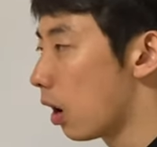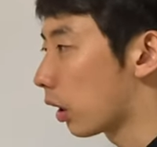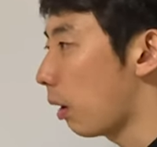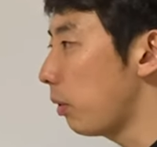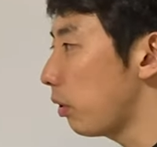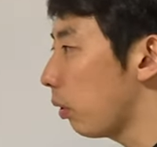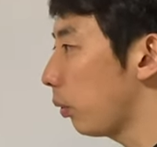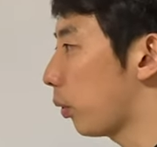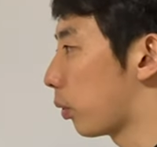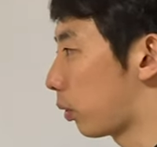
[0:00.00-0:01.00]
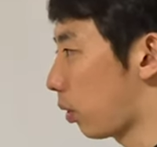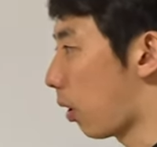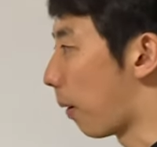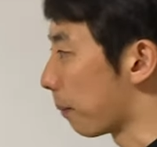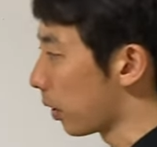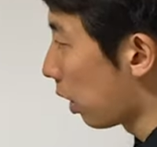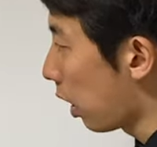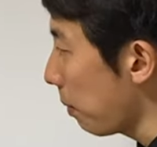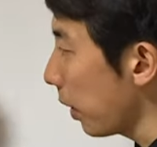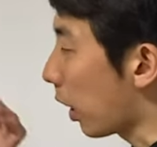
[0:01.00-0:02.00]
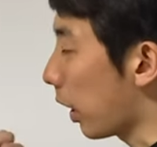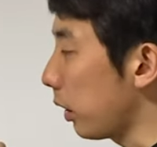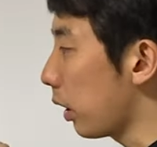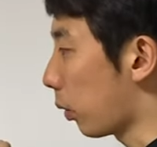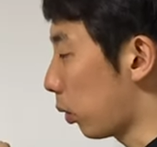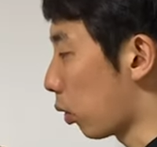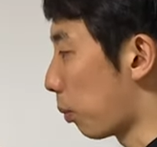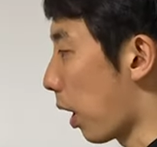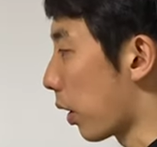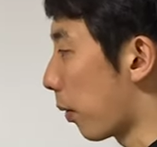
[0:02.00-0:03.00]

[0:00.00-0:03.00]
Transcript: 厳密なことを言うと平面が原点を取る場合